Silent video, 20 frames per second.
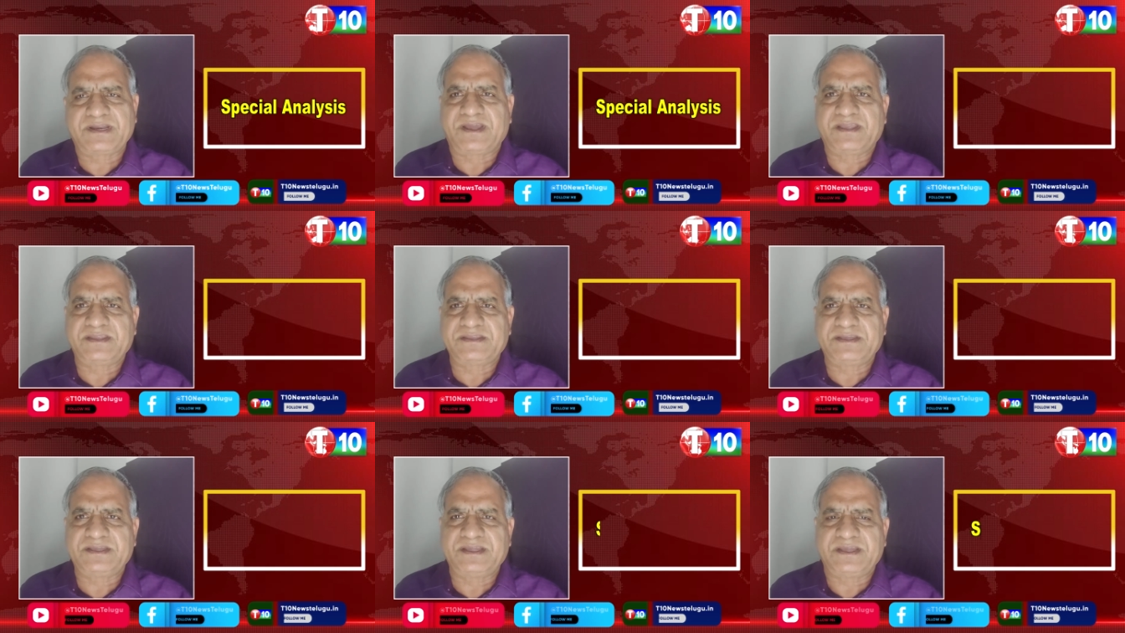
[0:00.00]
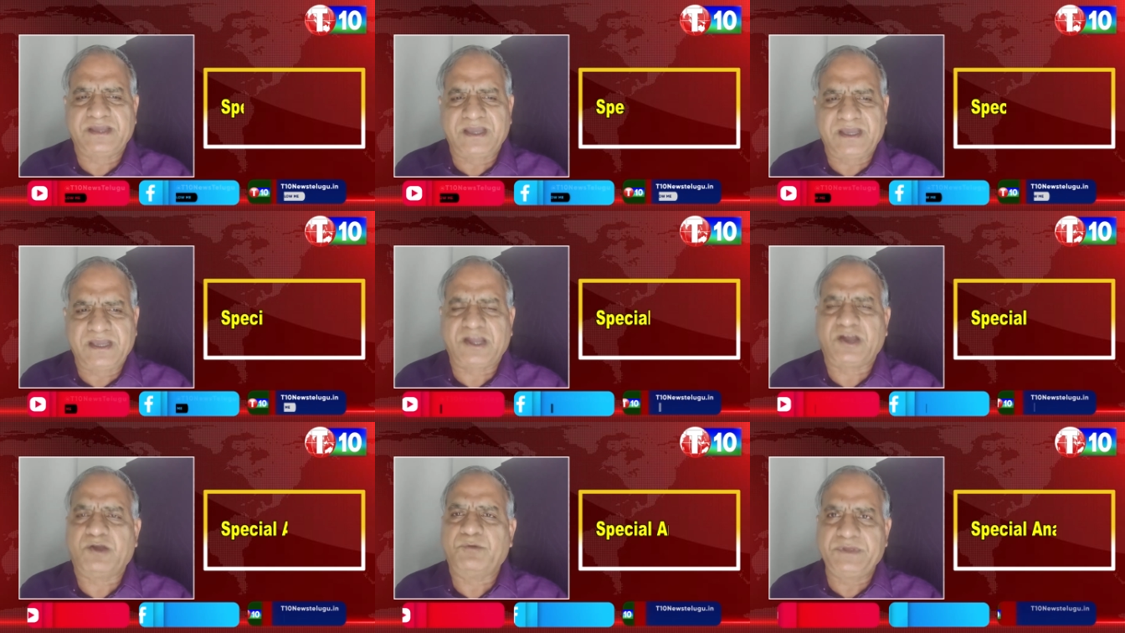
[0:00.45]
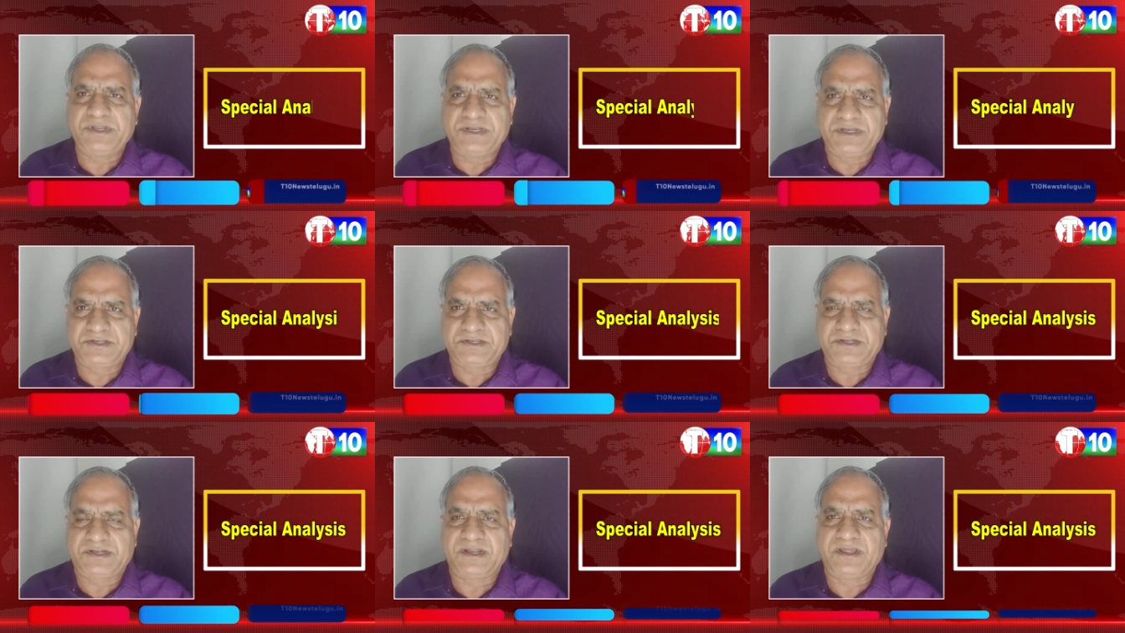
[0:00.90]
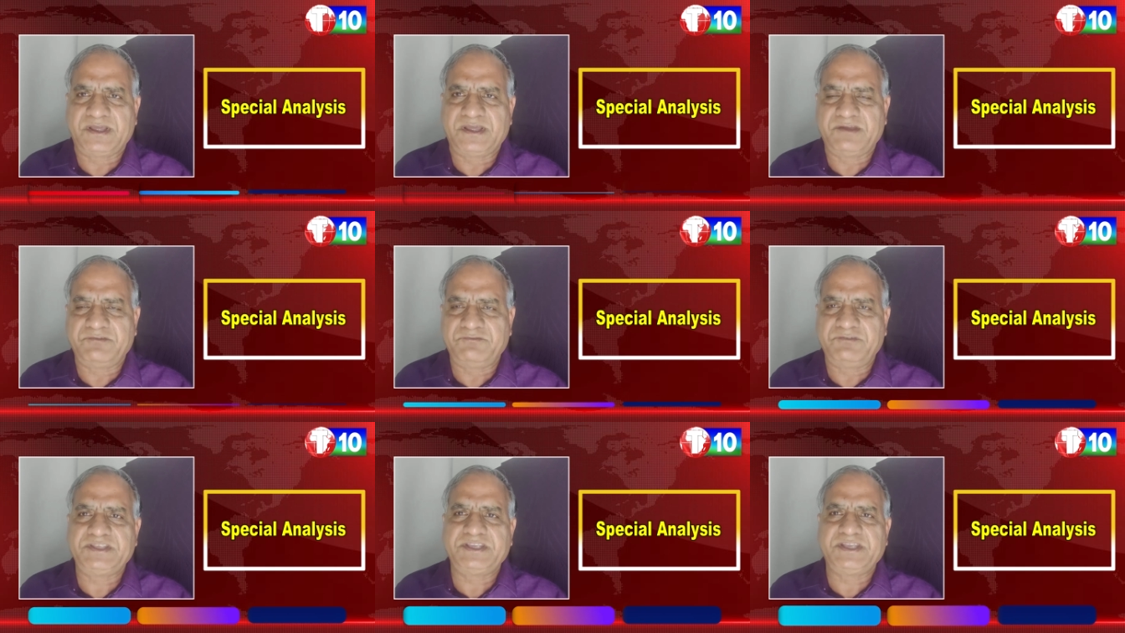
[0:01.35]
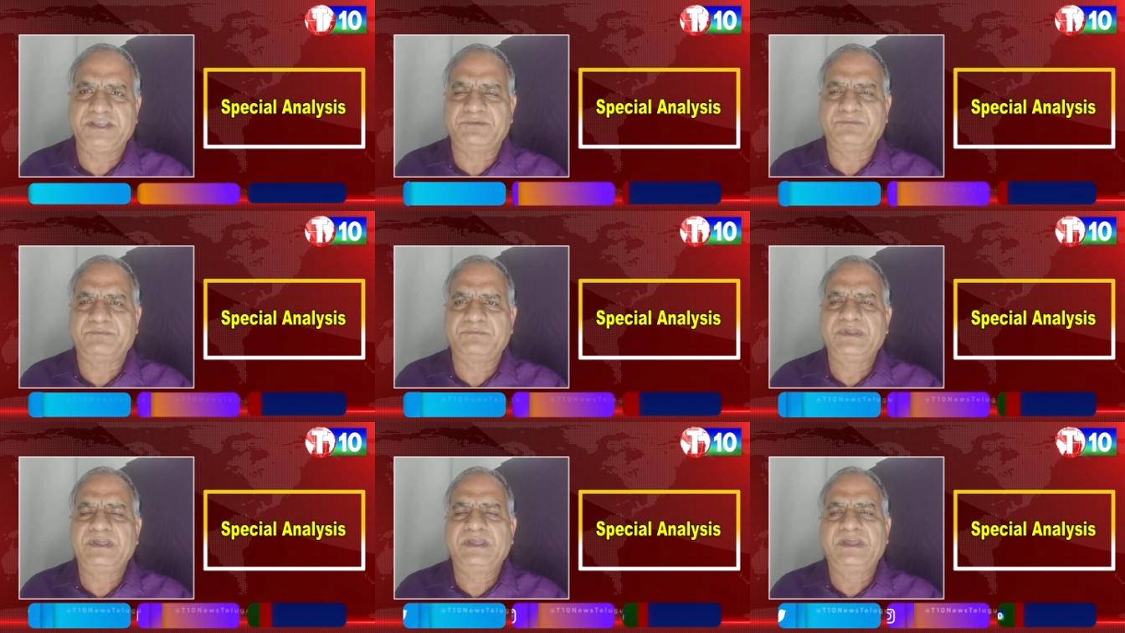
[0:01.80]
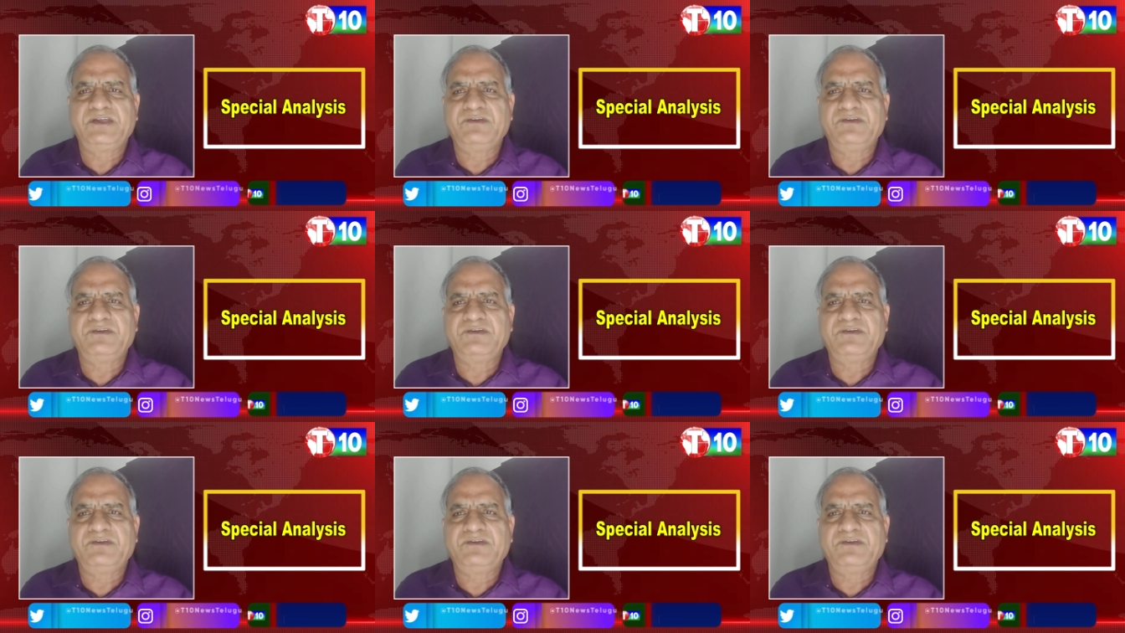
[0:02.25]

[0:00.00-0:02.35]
రాజకీయంగా కమ్యూనిస్టుల విజయం